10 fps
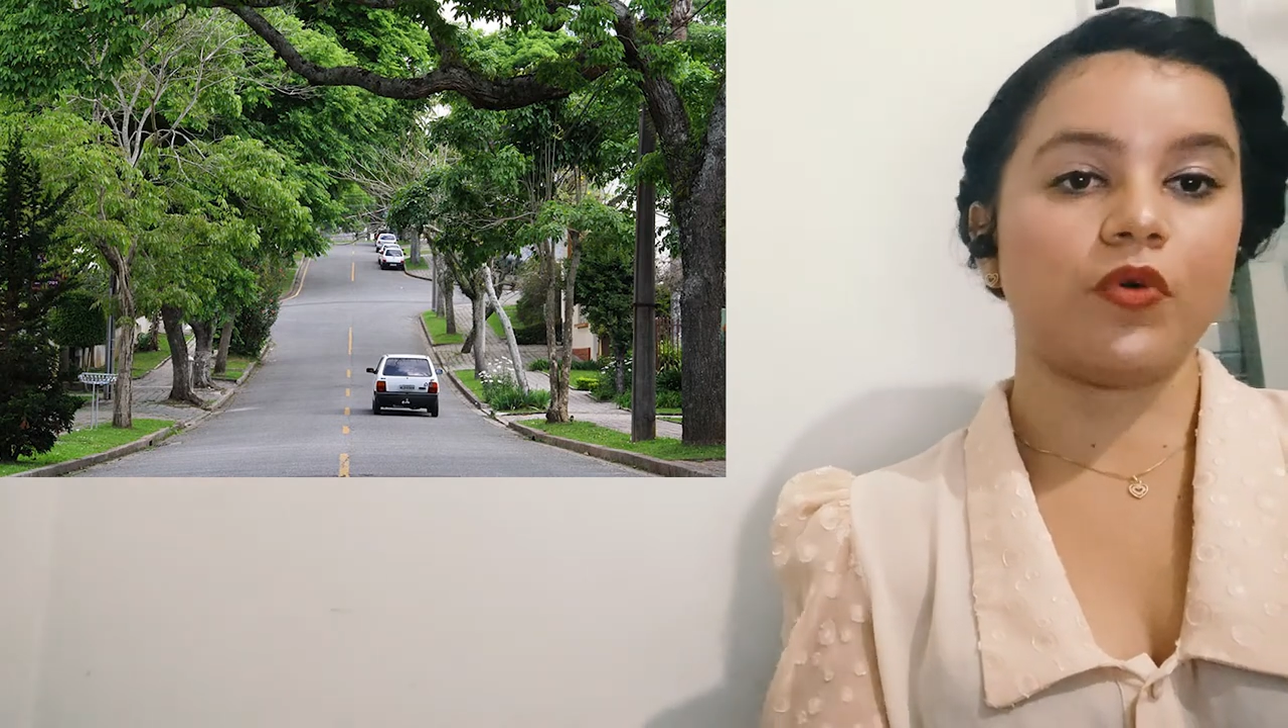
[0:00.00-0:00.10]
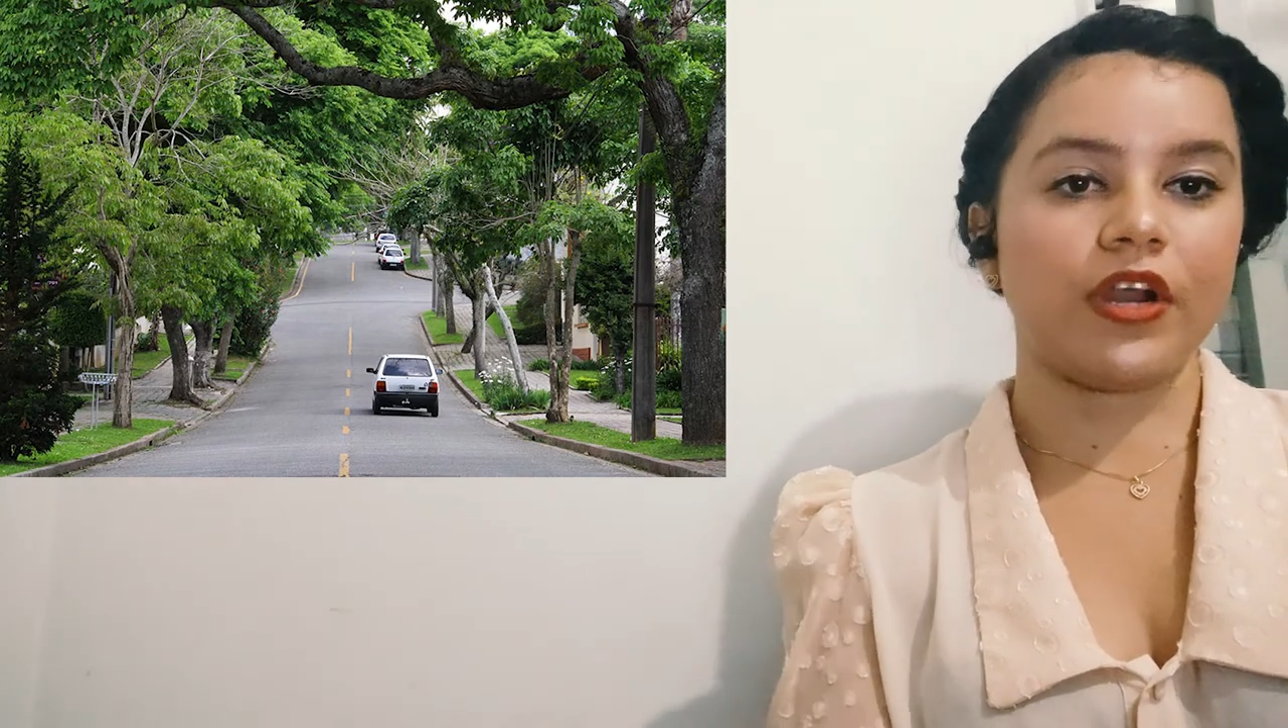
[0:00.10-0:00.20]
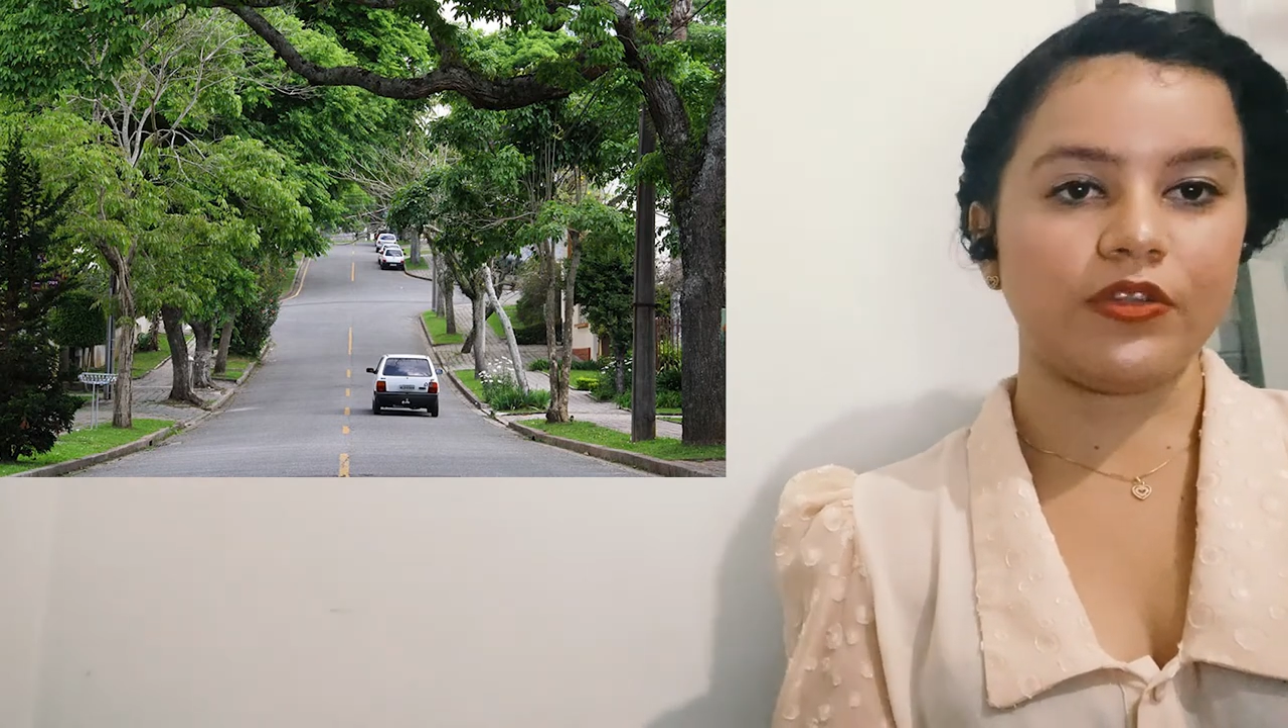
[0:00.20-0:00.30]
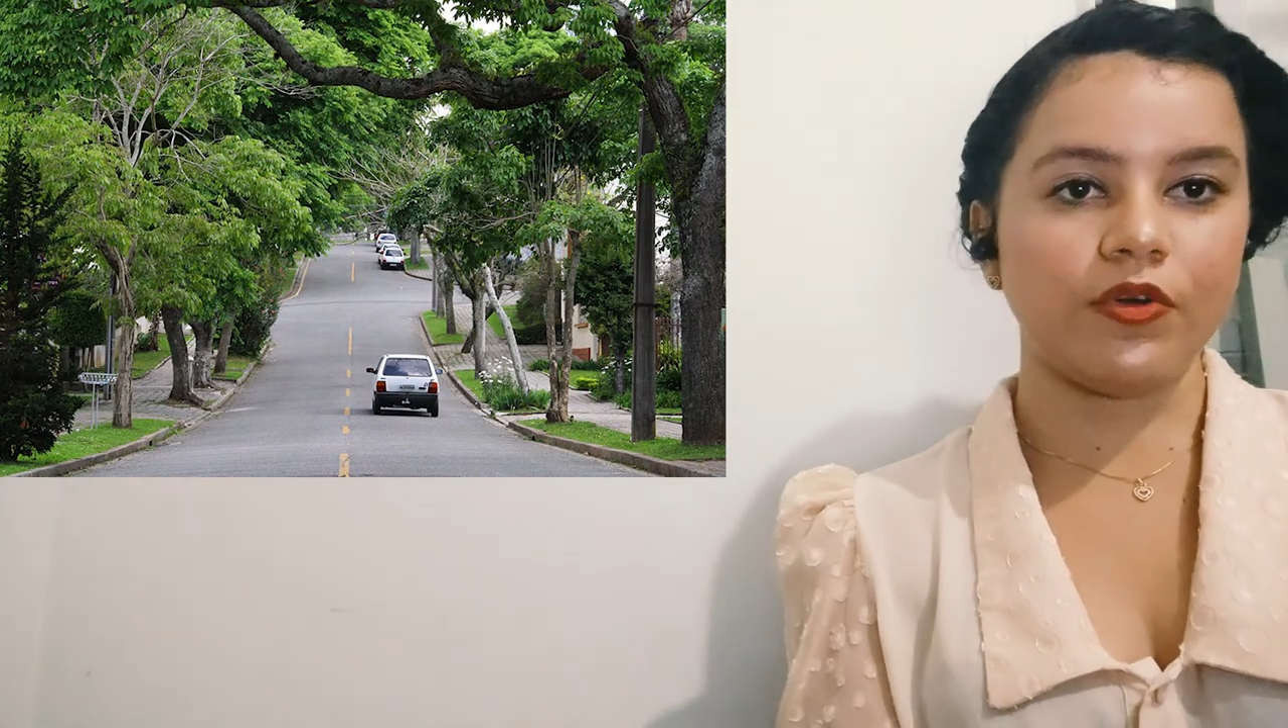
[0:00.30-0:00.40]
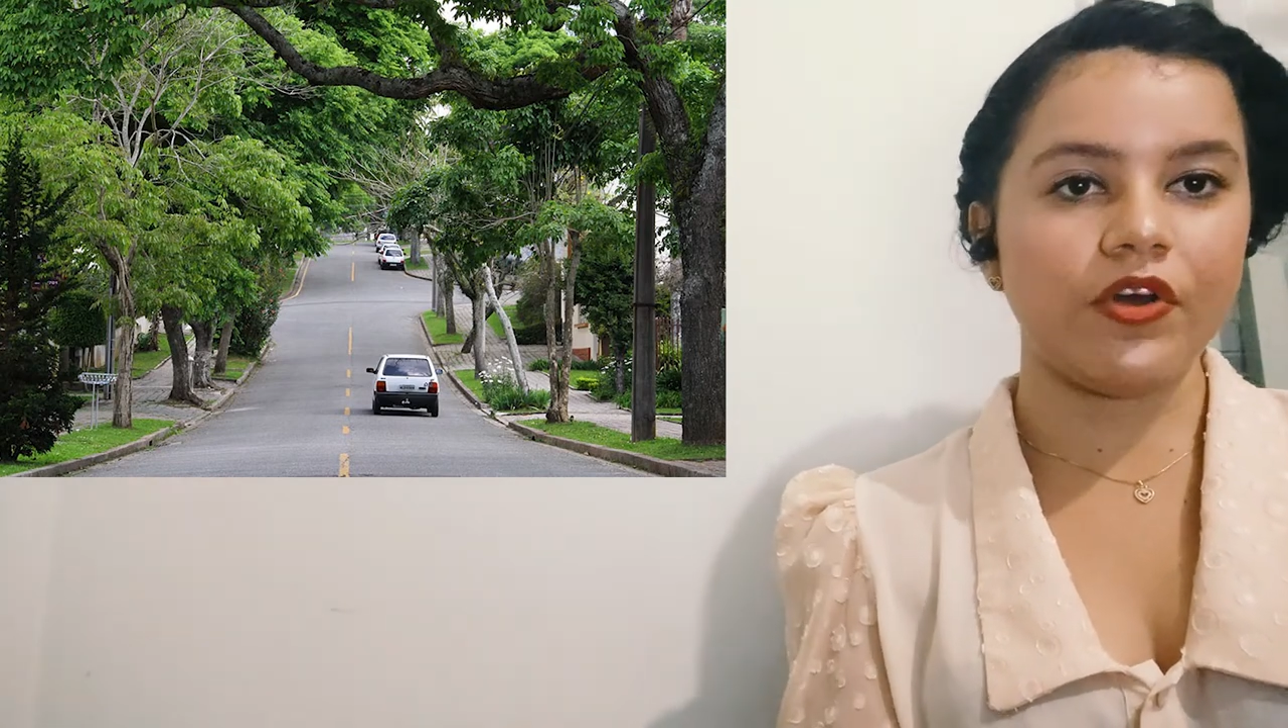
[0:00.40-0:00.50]

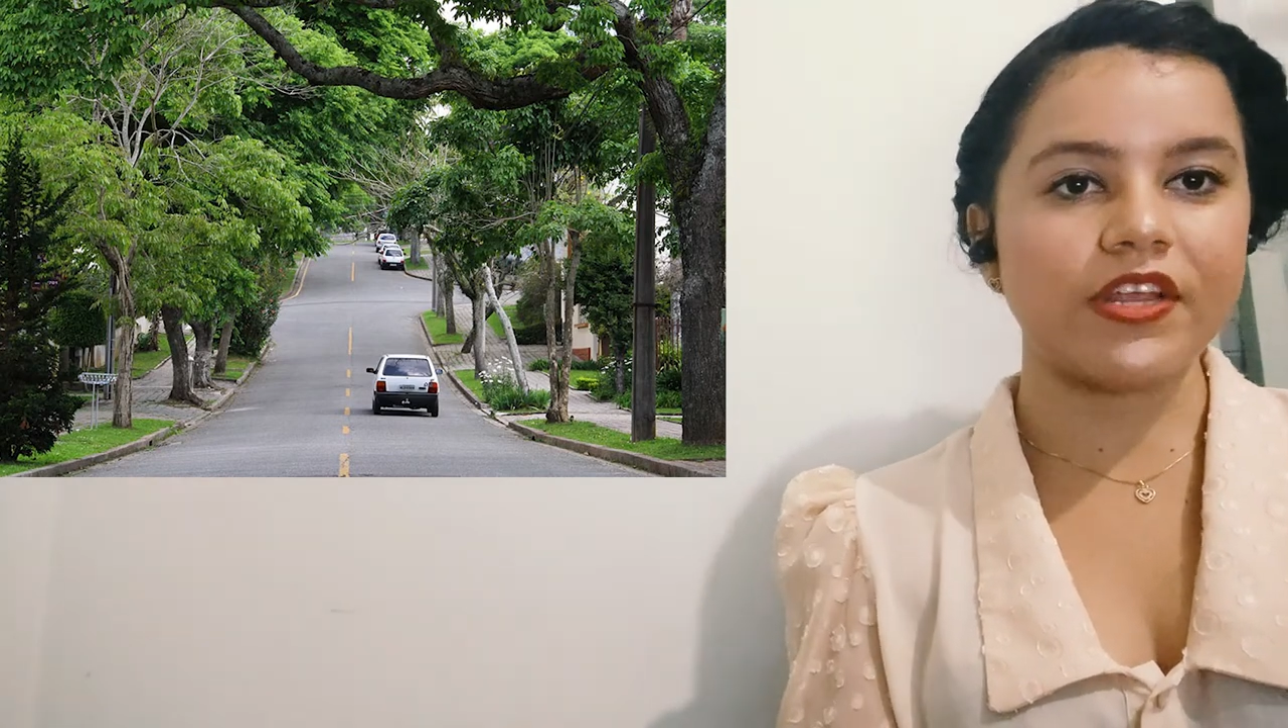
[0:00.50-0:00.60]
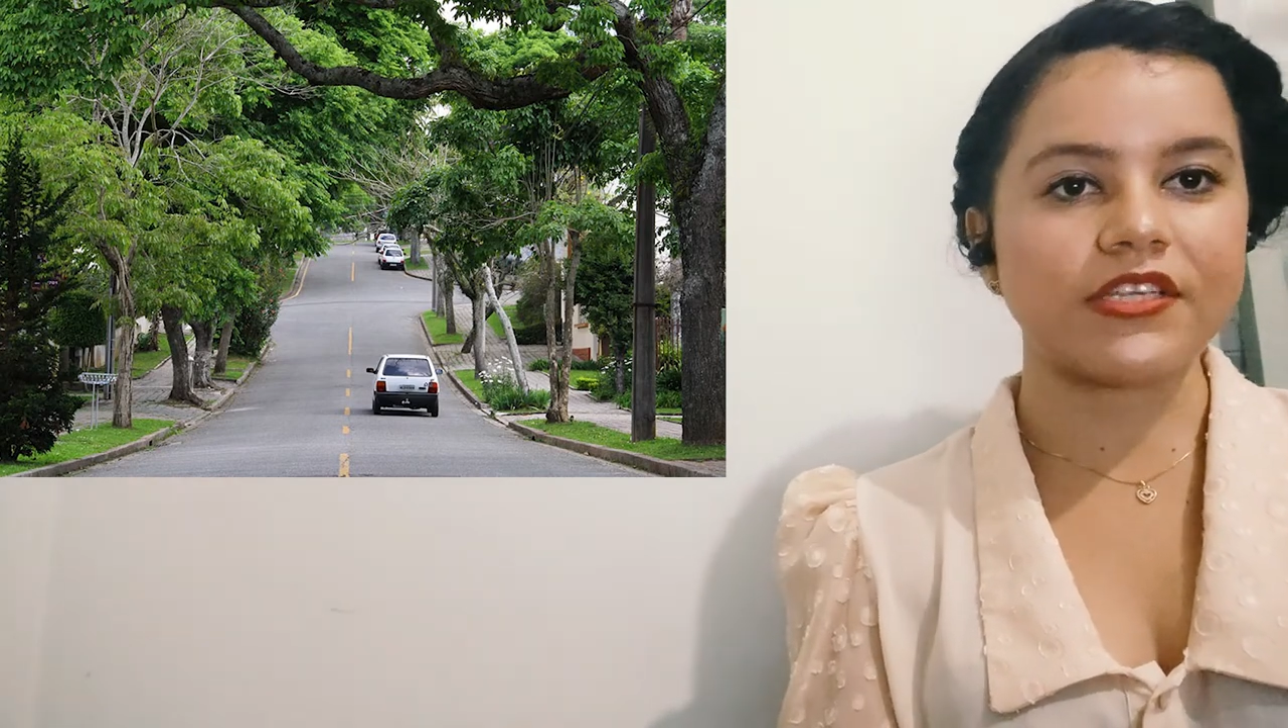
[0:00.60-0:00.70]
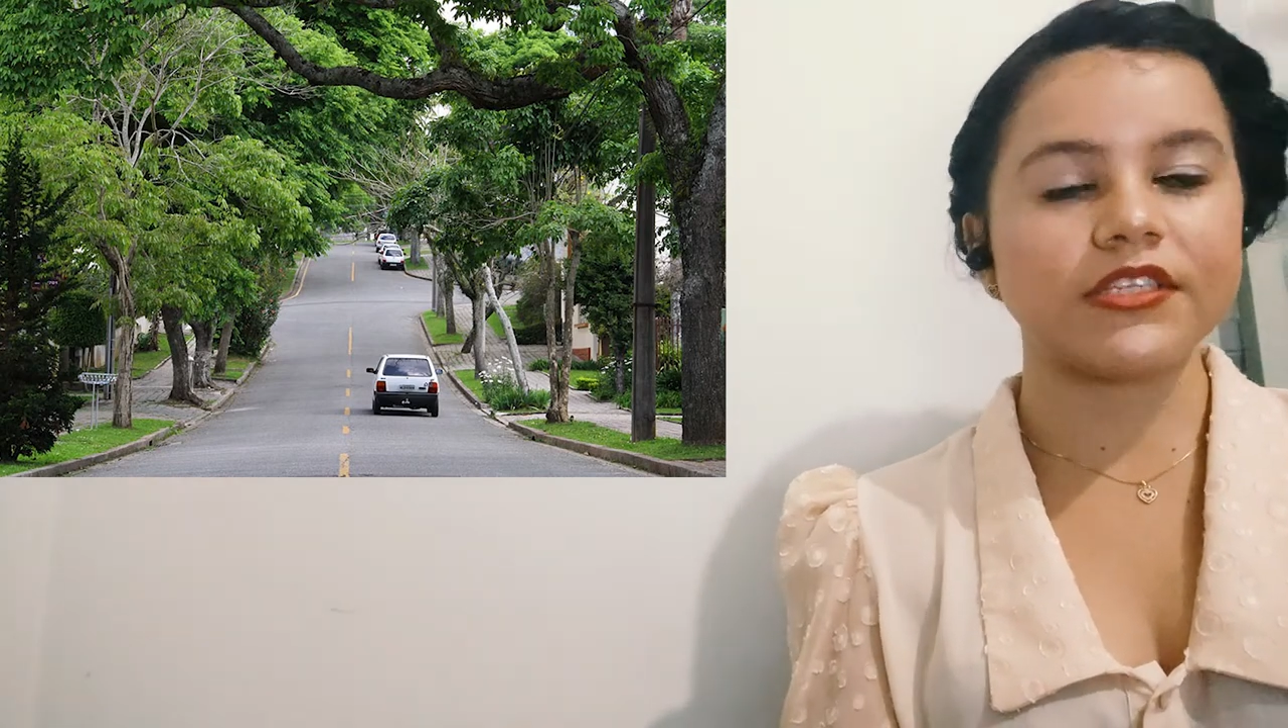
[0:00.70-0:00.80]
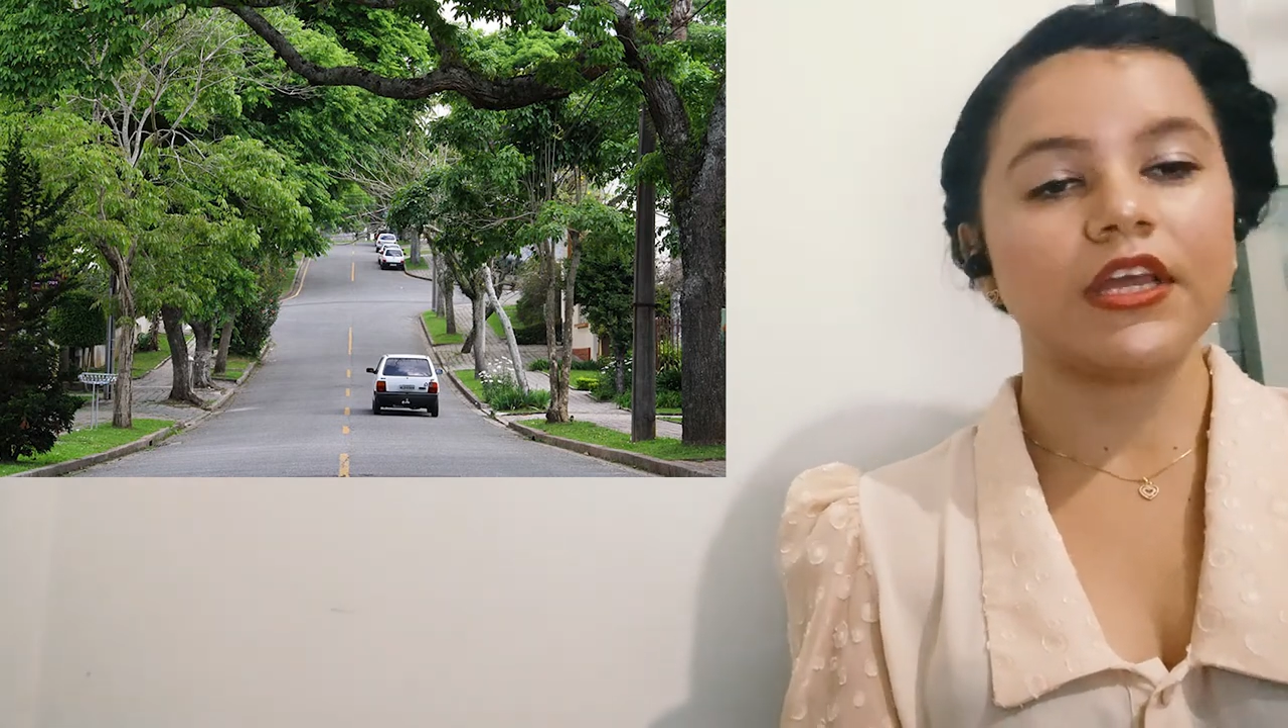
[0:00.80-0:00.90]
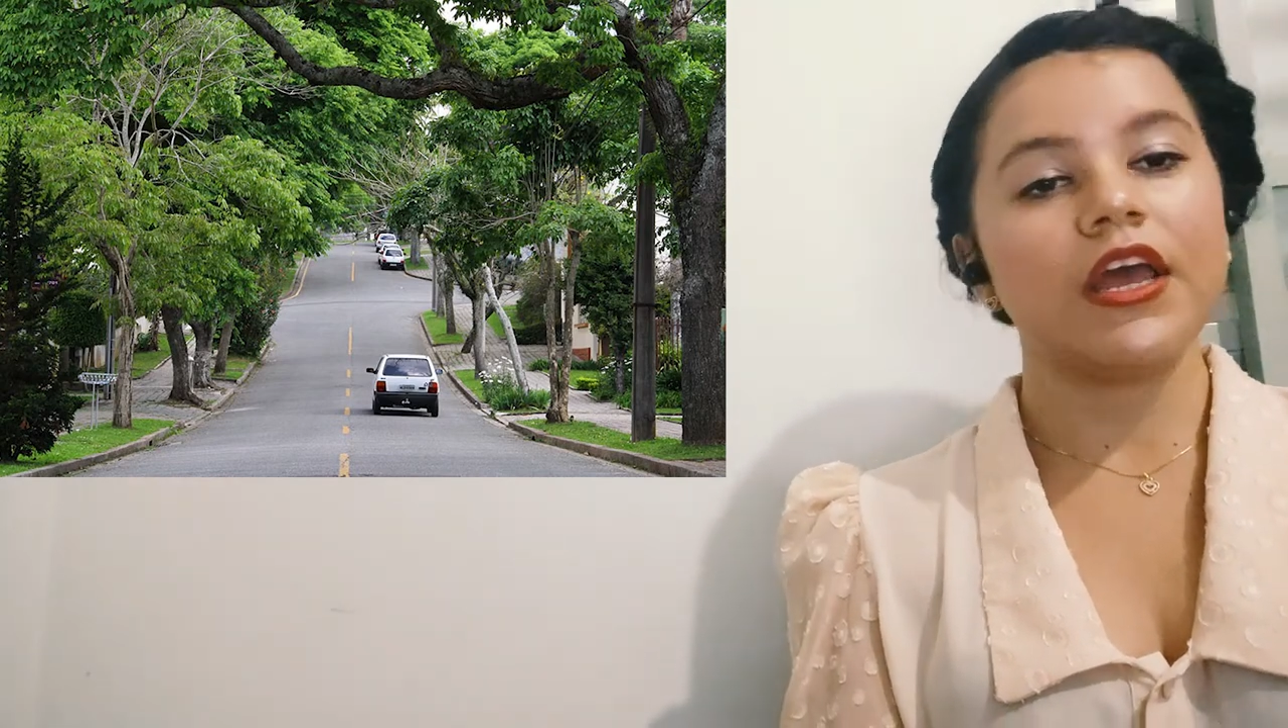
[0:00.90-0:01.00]

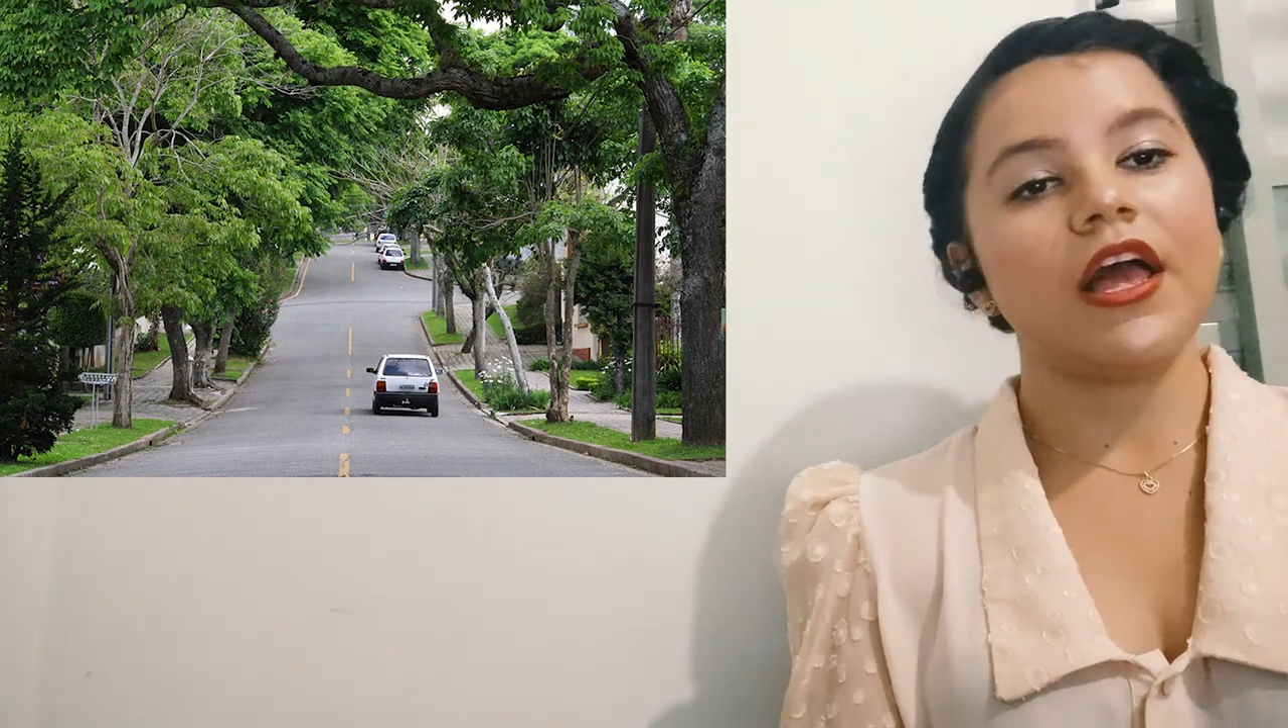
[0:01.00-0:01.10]
moradores,